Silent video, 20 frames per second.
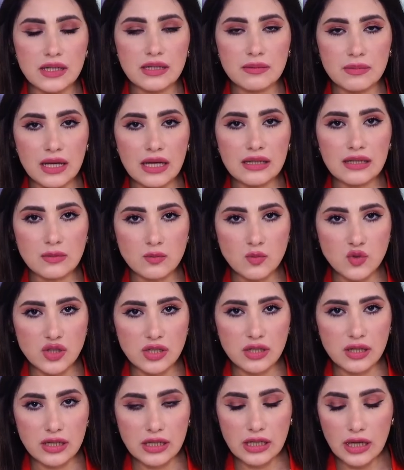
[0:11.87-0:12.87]
آه، للمهن
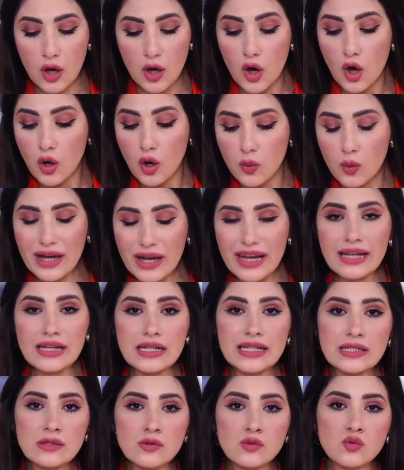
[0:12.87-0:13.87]
الموسيقية وقال
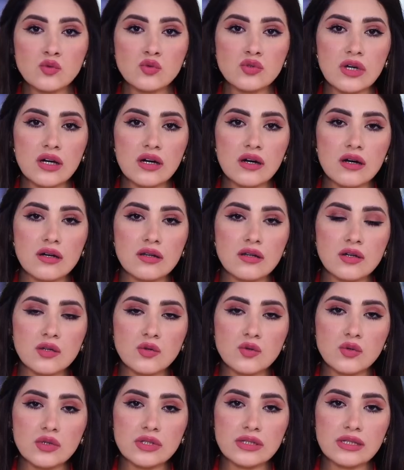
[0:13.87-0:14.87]
إنه ده
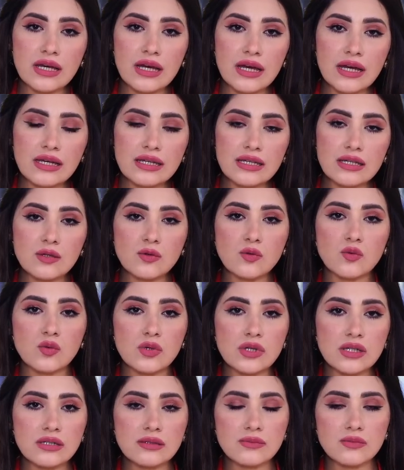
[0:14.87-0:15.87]
قراره النهائي
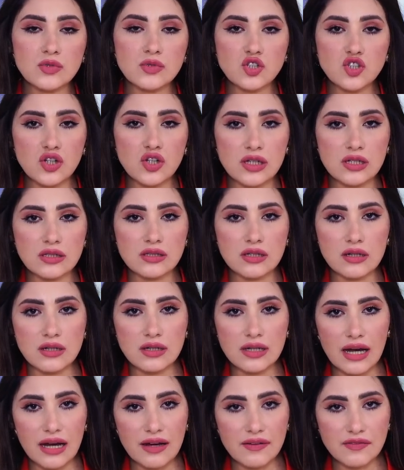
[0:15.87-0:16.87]
ومش
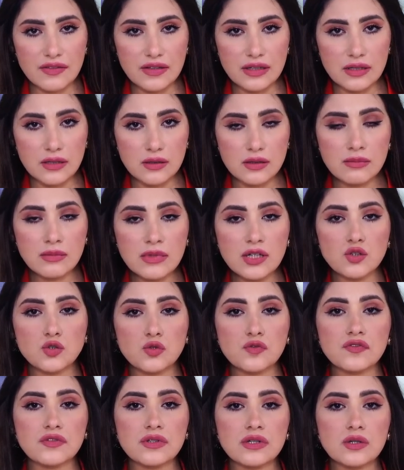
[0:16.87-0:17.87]
هيتراجع فيه يمكن
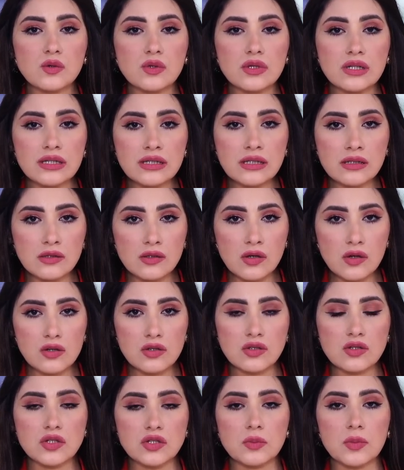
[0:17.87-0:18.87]
شفنا كلنا
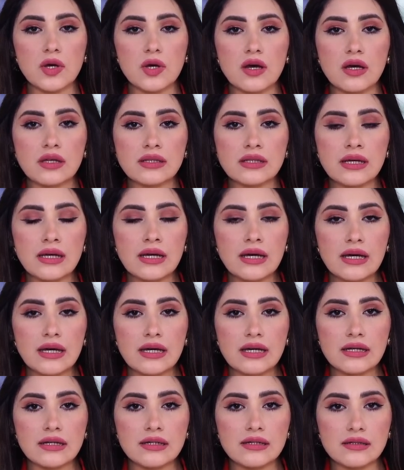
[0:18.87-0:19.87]
النهاردة صباحا
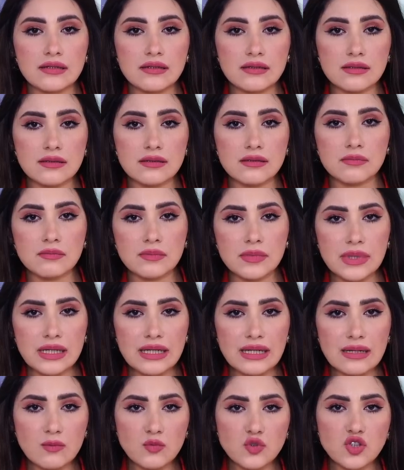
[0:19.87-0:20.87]
آه،
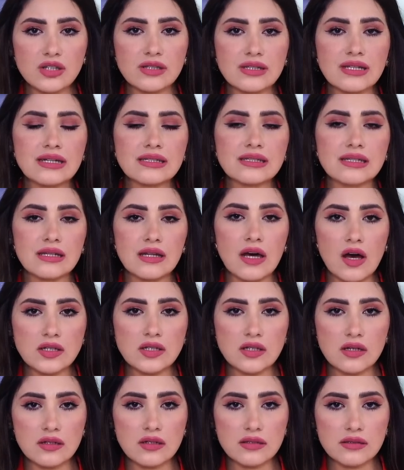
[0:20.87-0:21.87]
المشادات اللي
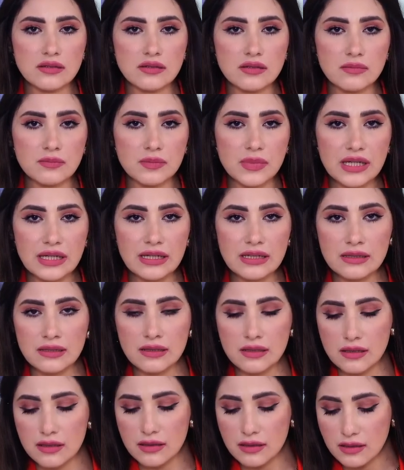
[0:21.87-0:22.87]
حصلت بين
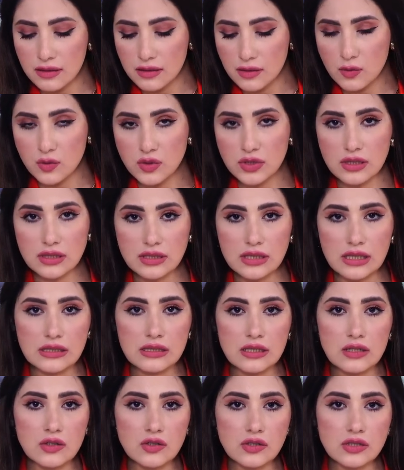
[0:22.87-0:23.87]
آه، الاستاذ سعيد
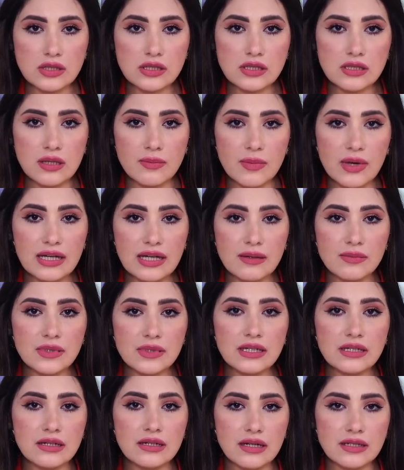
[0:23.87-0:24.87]
الارتيست طبعا
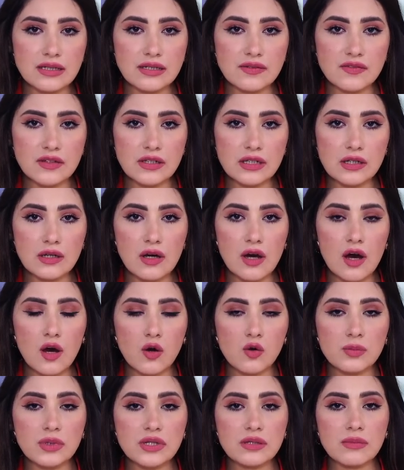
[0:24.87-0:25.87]
كبير عزفي الايقاع
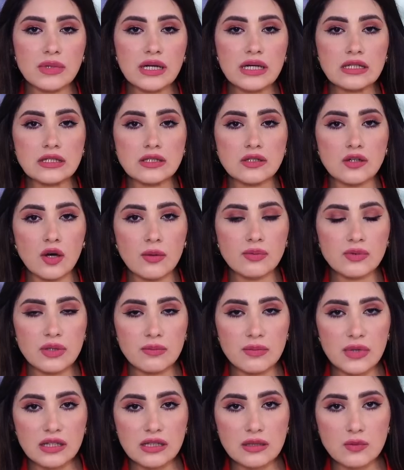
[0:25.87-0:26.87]
وبين مجلس نقابه
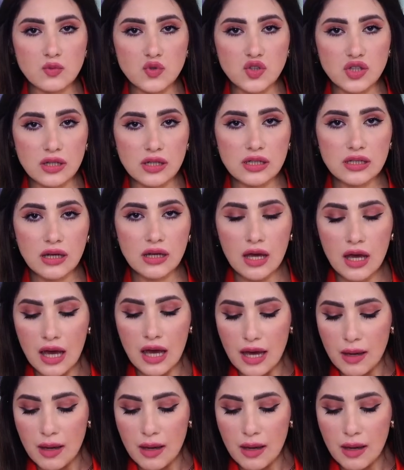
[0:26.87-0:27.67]
المهن الموسيقيه